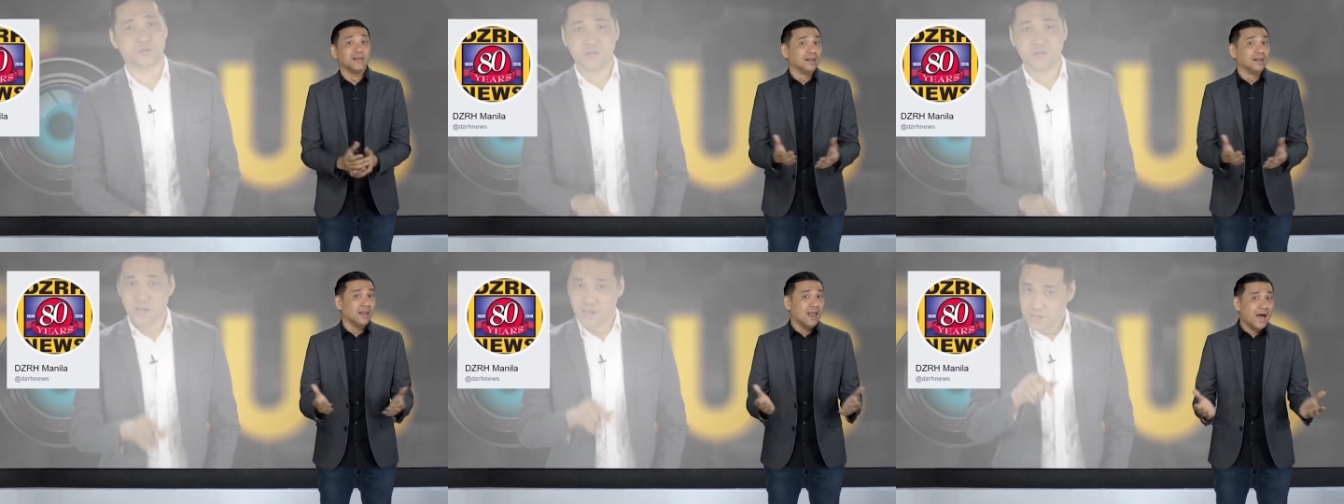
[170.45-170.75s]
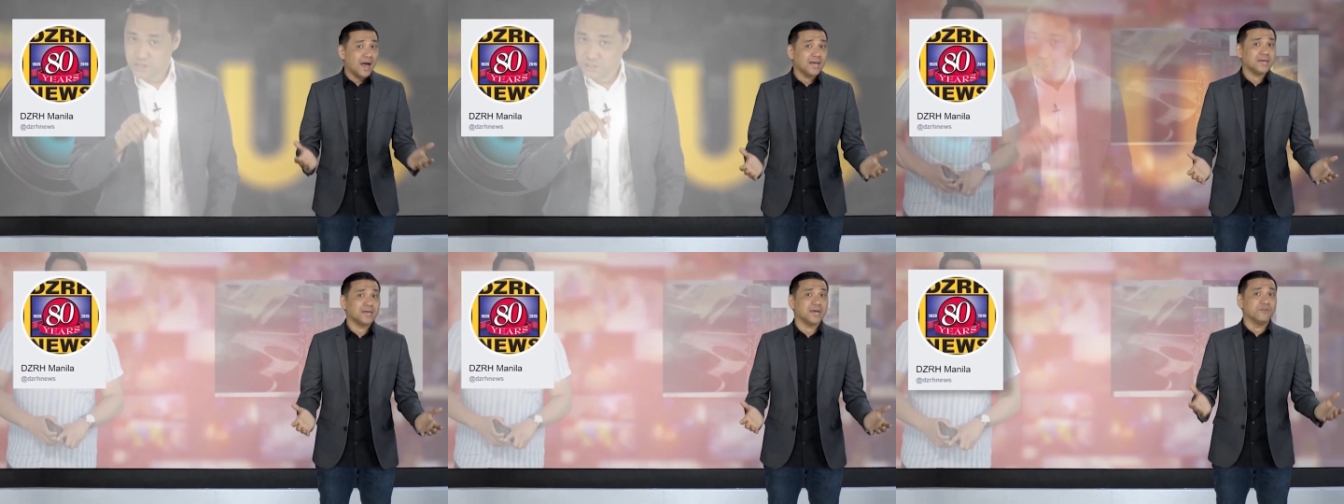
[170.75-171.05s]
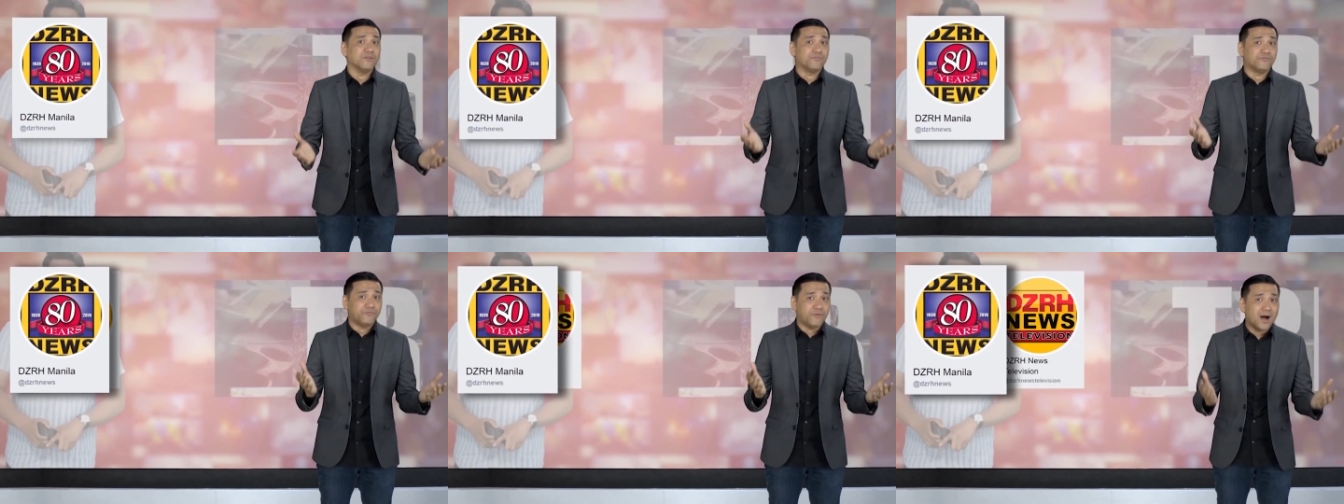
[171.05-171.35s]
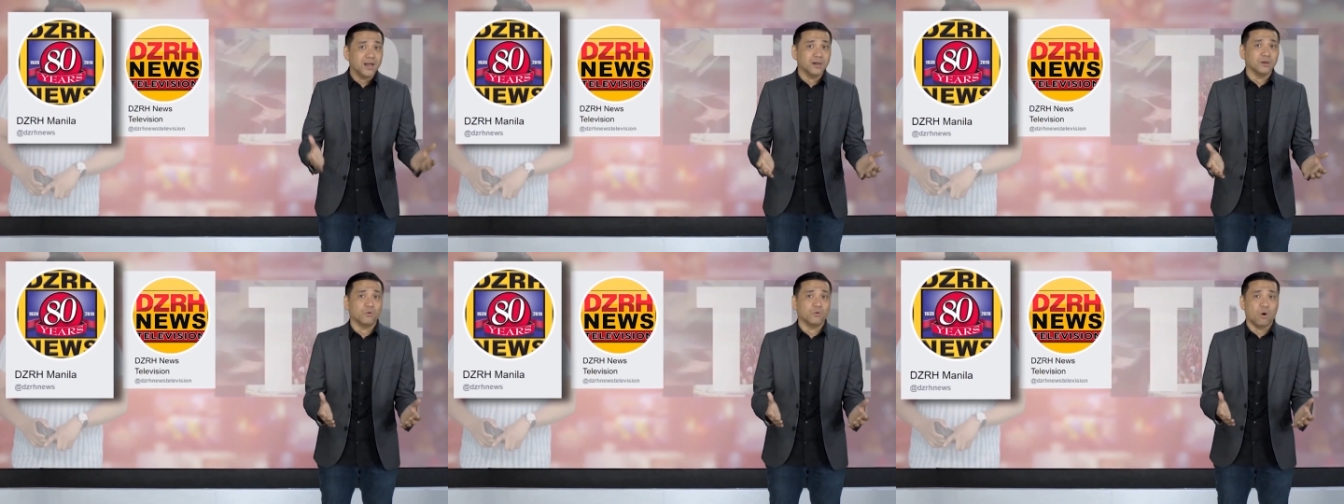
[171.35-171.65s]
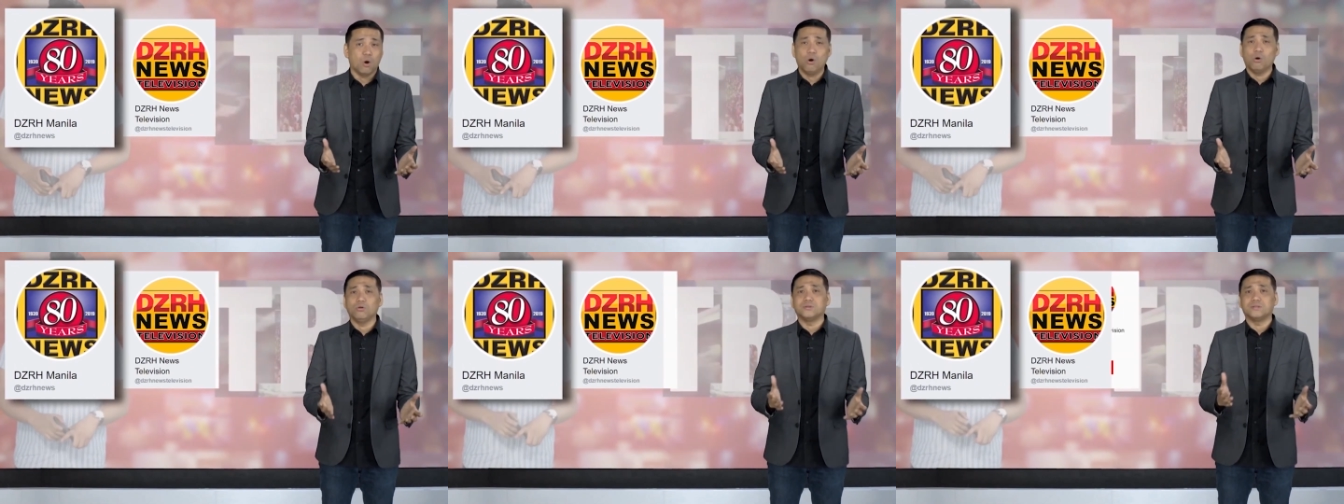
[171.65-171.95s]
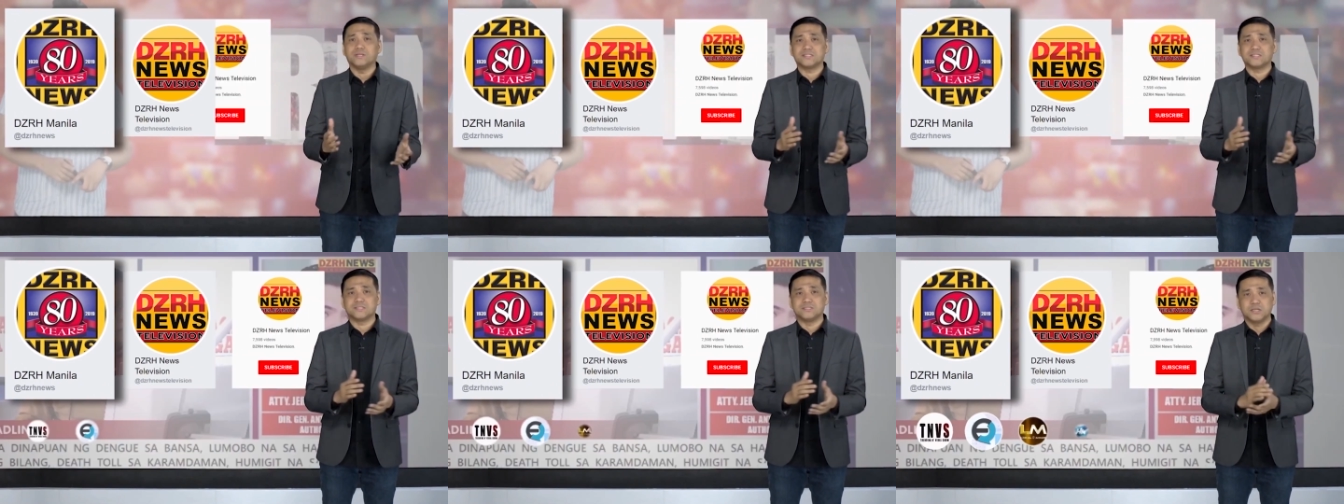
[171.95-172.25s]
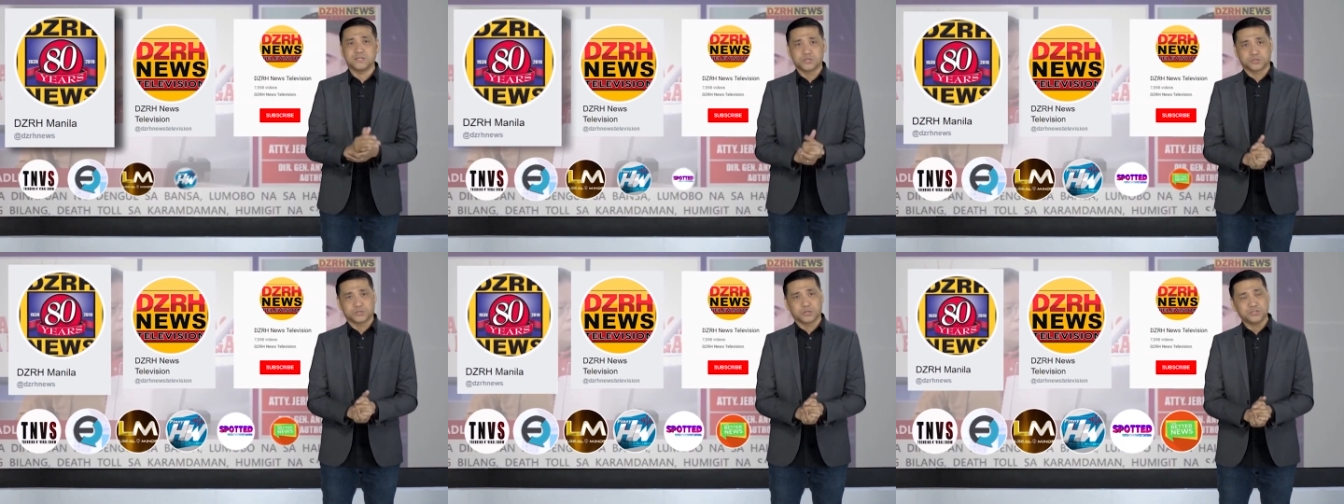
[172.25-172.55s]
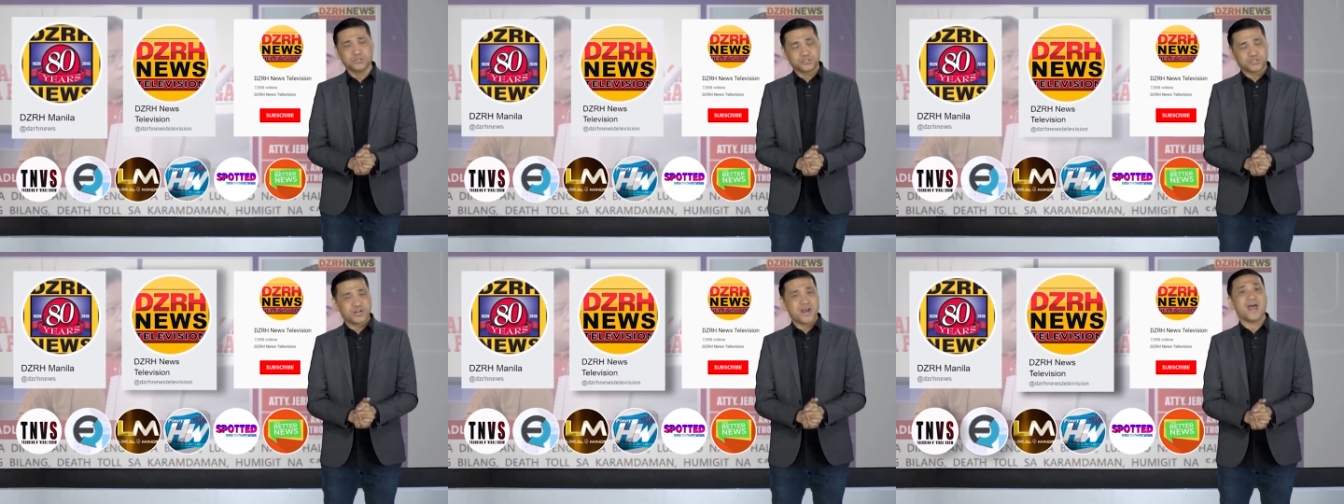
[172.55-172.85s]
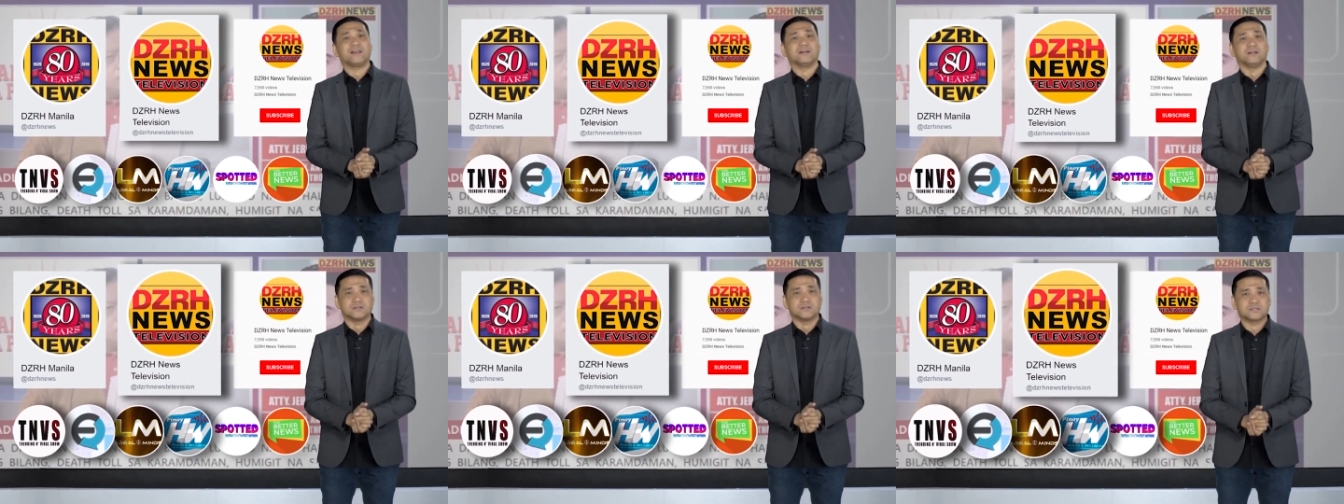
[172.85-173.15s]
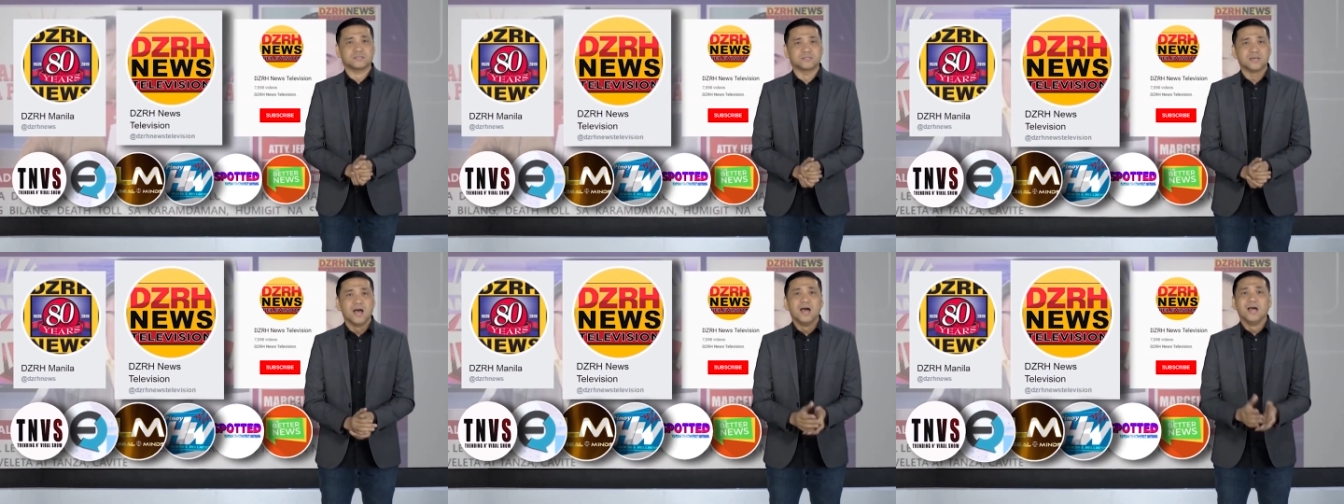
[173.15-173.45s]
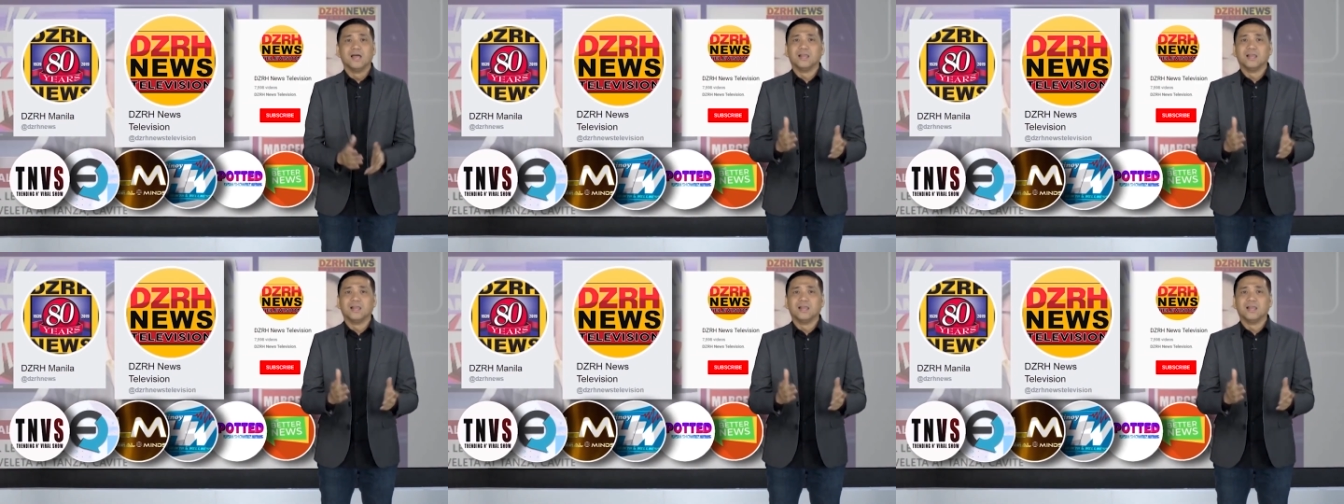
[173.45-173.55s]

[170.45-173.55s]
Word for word: Like and follow all these digital channels.